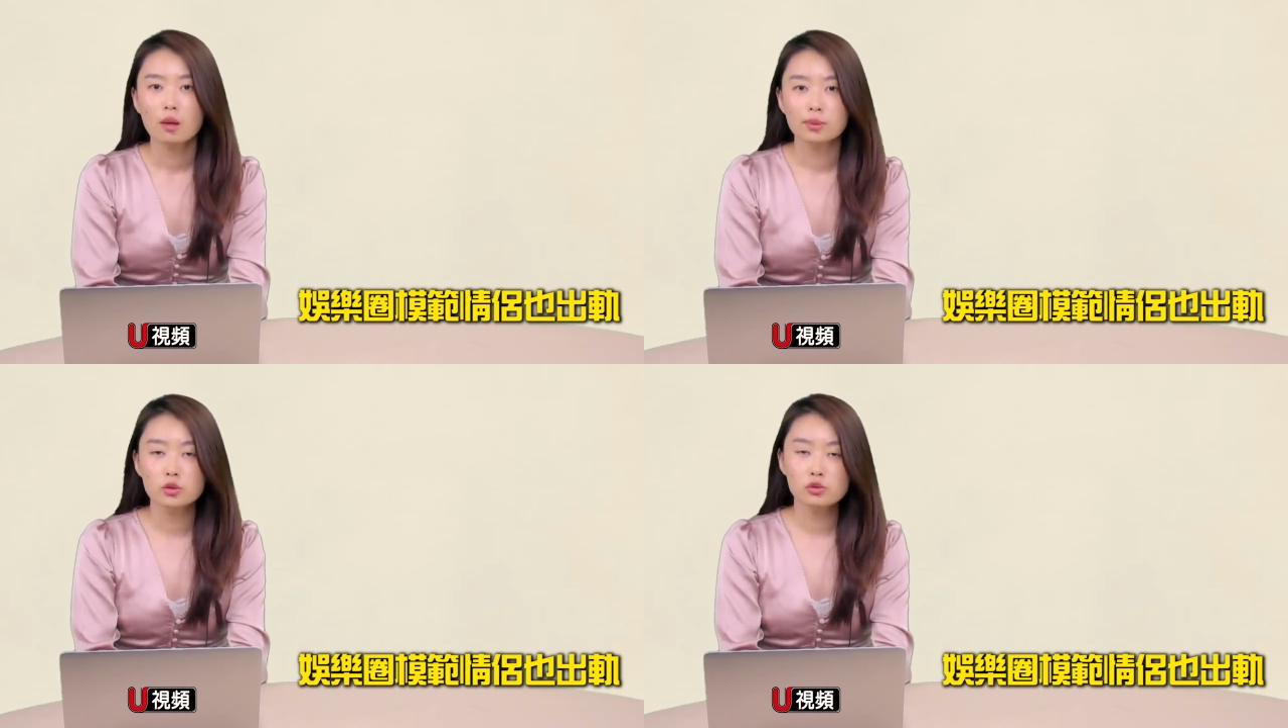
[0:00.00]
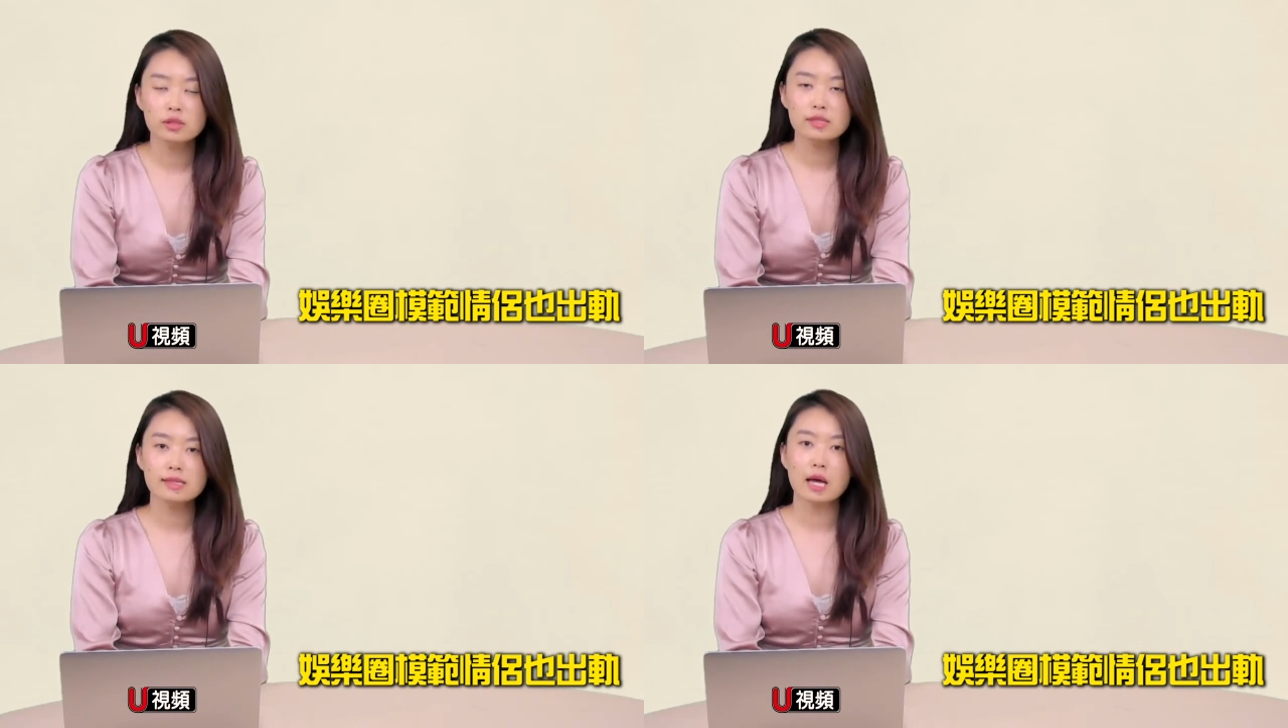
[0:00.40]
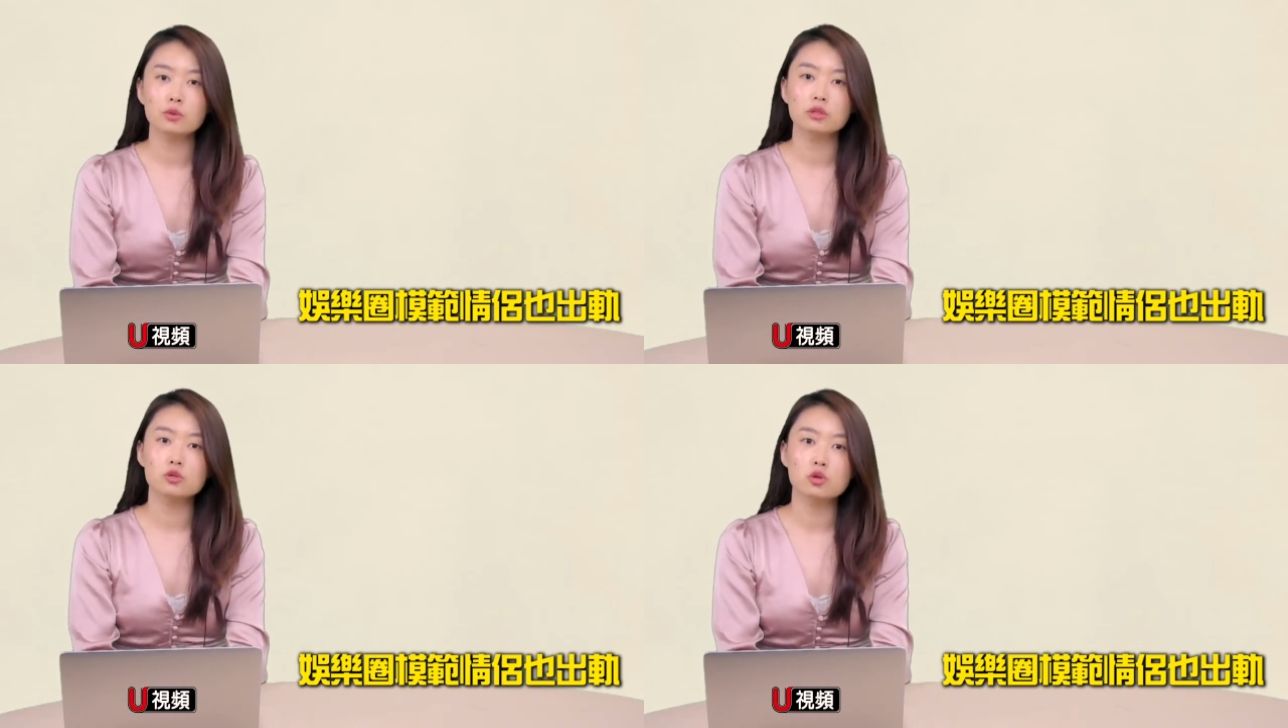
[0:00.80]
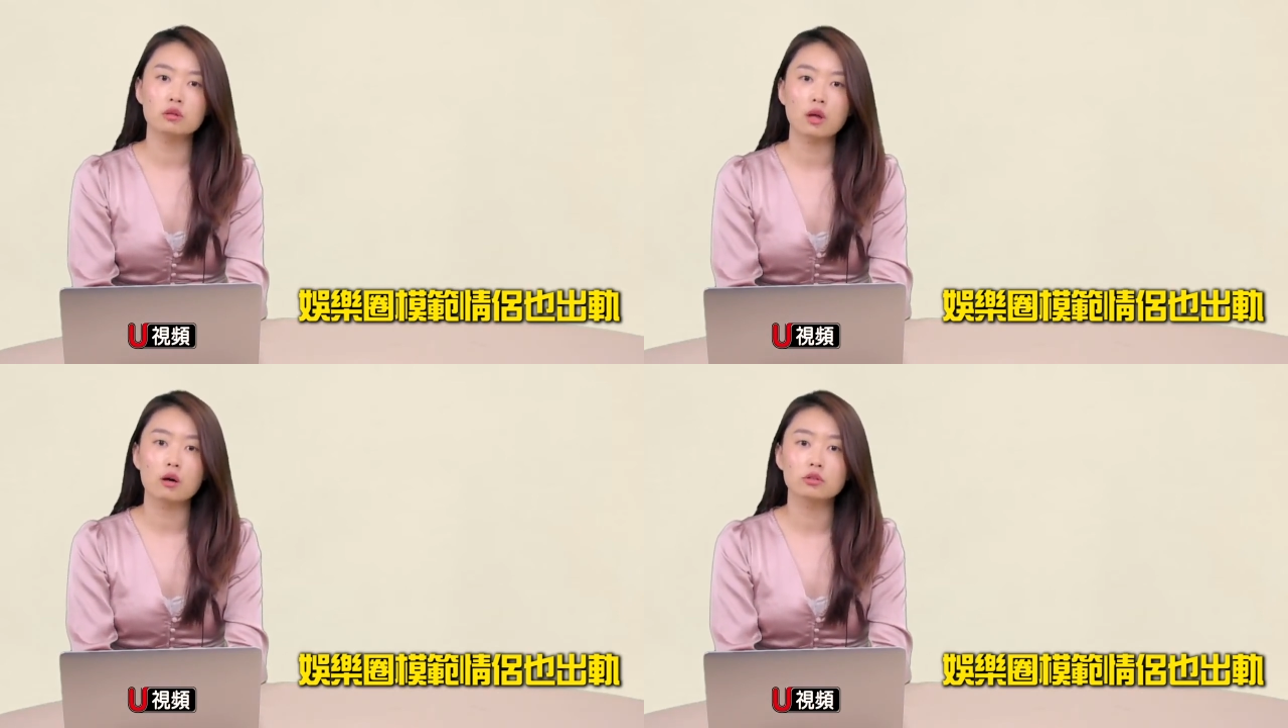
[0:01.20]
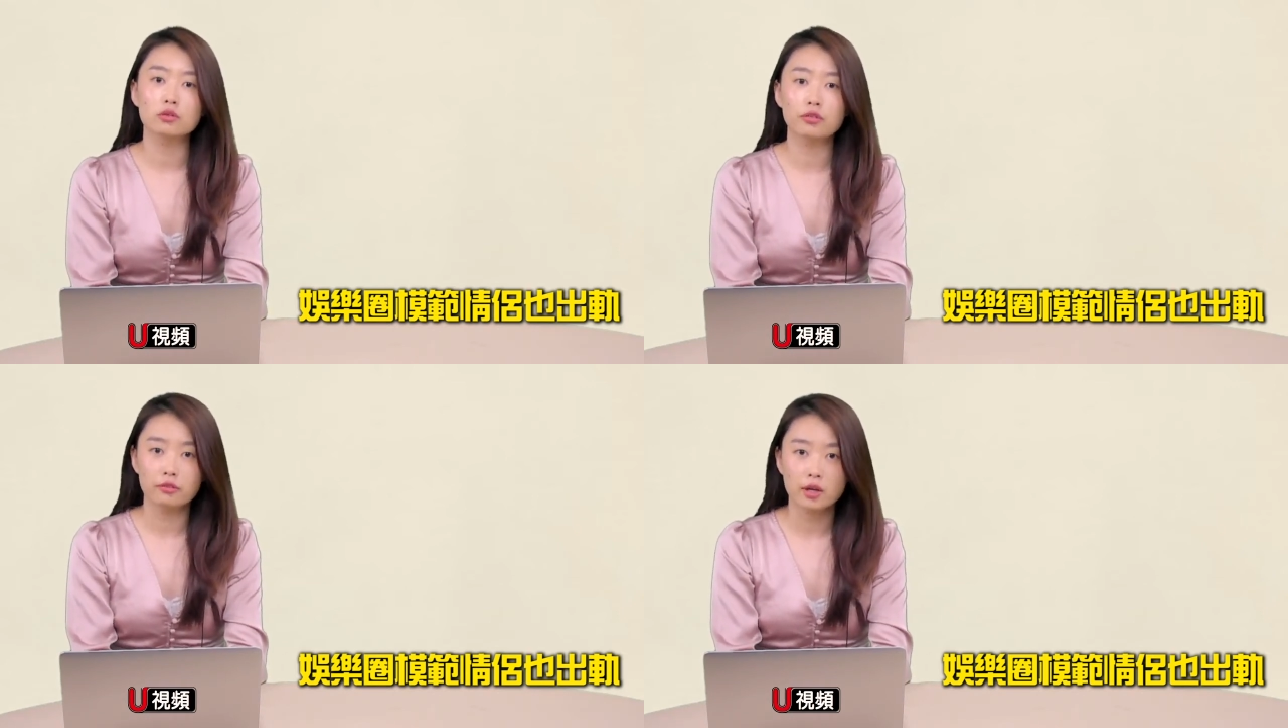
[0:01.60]
比如最近在娱乐圈闹得
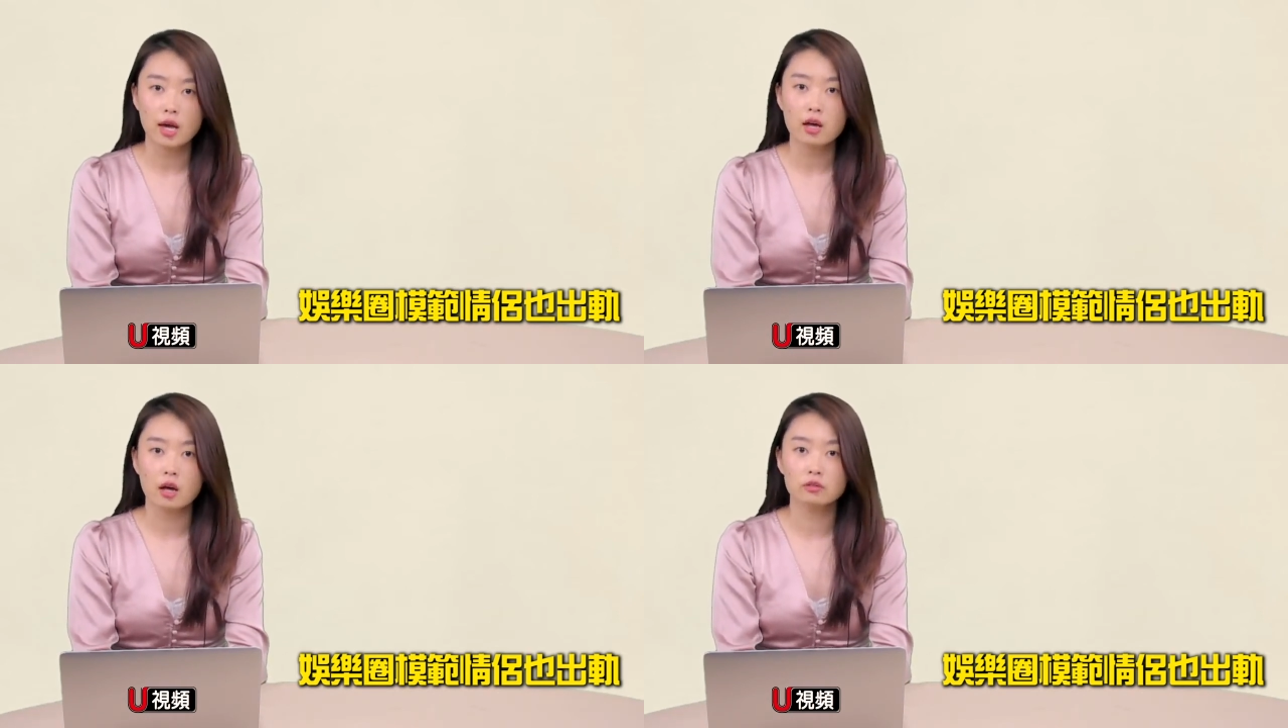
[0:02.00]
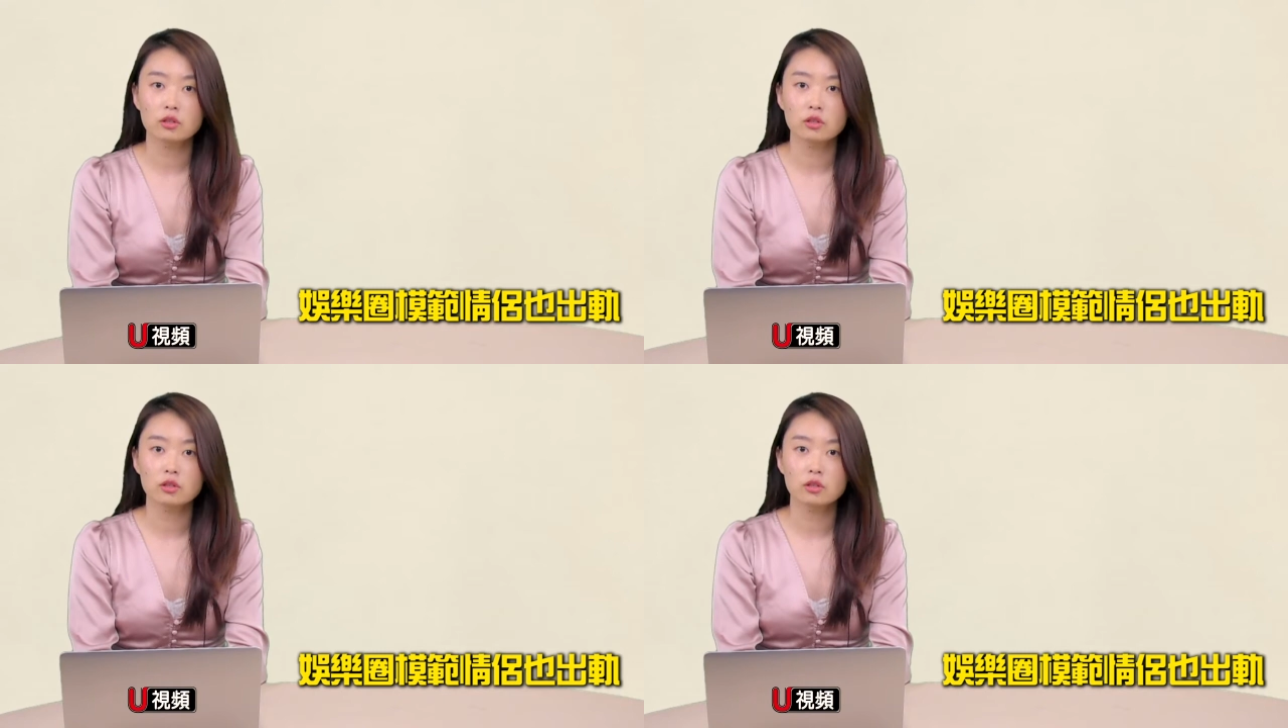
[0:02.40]
沸沸扬扬